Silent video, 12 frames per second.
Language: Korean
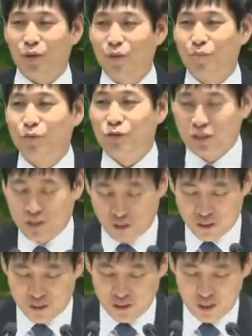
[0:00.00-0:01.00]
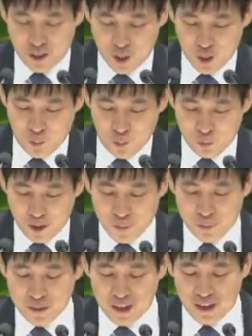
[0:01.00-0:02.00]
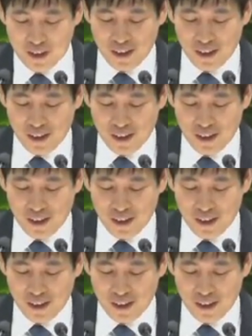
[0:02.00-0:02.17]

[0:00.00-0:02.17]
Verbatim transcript: 물드는 것을 보곤 합니다.